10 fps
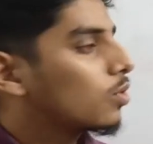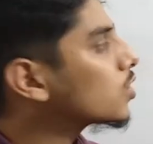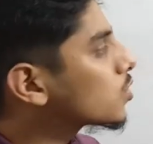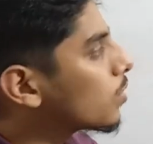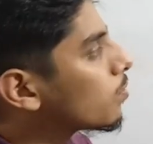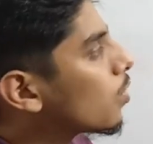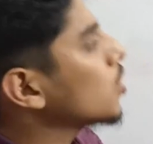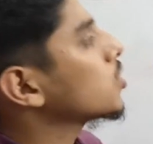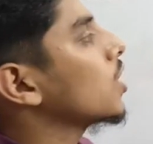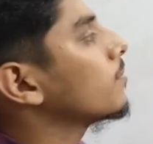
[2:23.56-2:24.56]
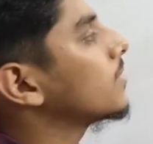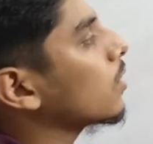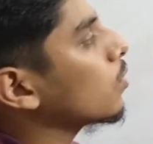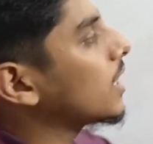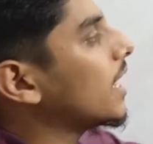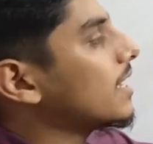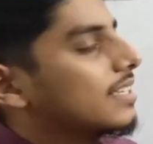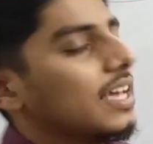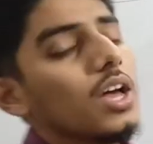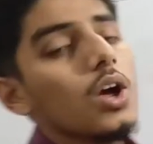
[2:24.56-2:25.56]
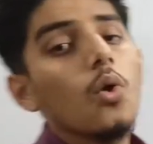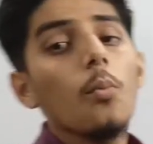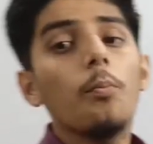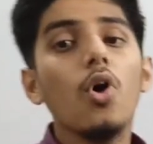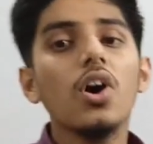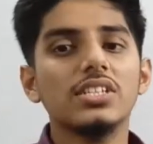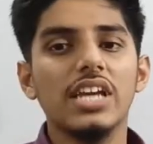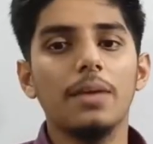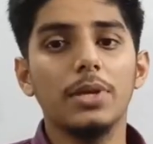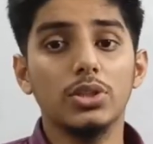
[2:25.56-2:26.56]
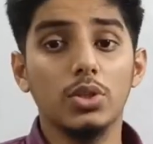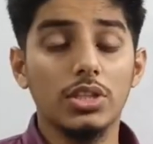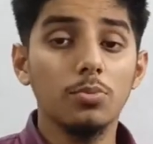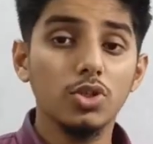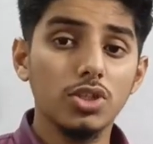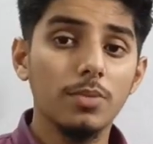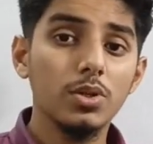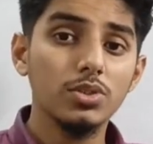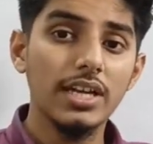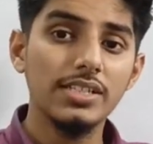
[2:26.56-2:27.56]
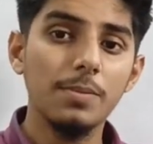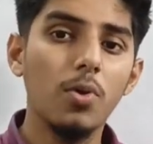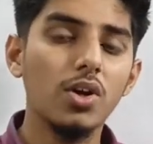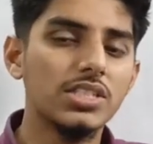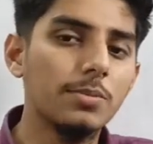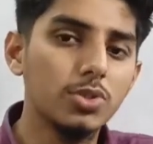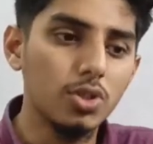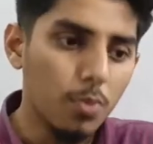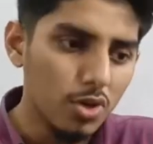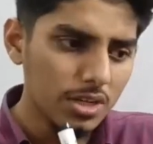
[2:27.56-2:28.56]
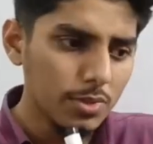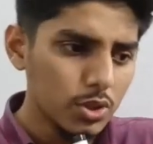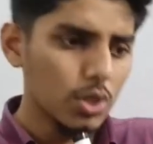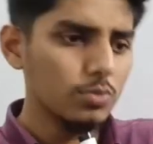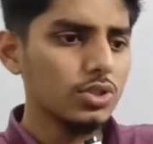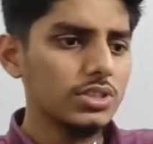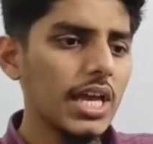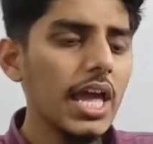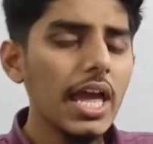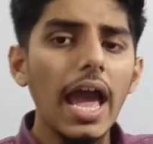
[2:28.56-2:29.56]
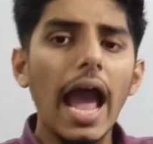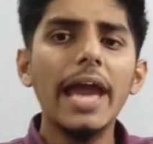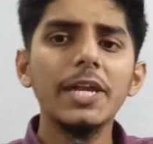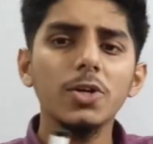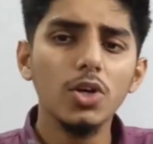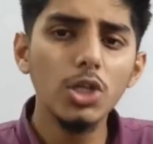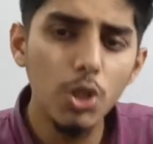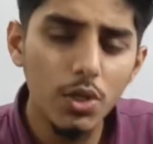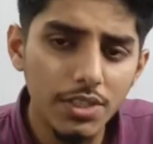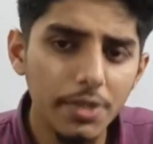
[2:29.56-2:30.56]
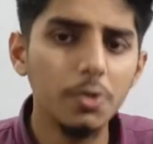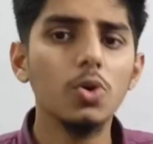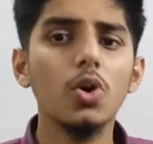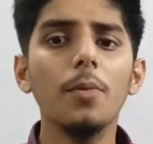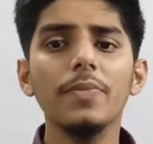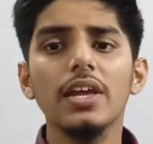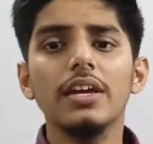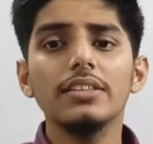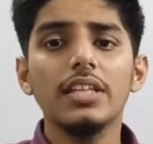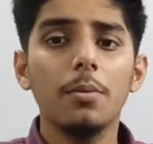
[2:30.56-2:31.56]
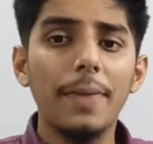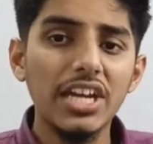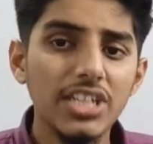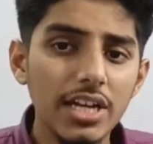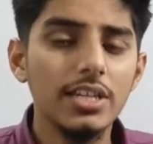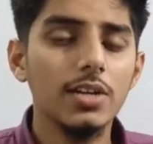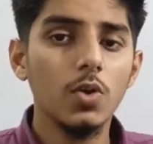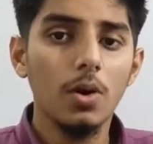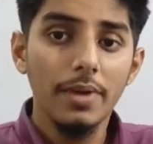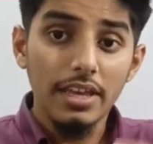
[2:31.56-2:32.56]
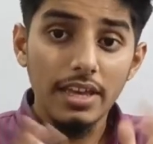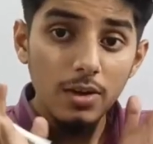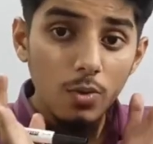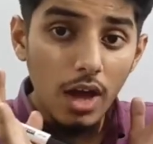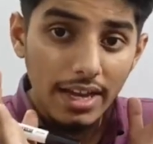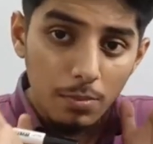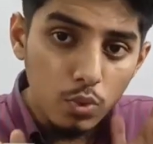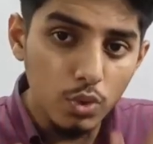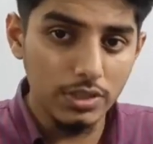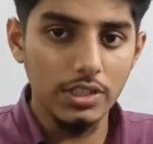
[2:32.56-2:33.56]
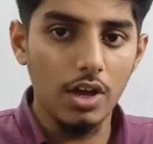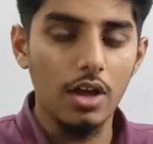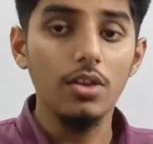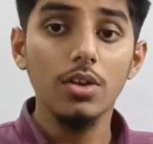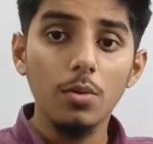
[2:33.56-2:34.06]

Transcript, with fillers: মুখস্থ মোস্ট অফ দ্য কোথায় আছে পর্যায়বৃত্ততে মোস্ট অফ দ্য কোথায় আছে পর্যায়বৃত্ত পর্যায়বৃত্তর মধ্যে আইনীকরণ শক্তির ক্রম তারপর ব্যাসার্ধের ক্রম এগুলো আগে বুঝতে হয়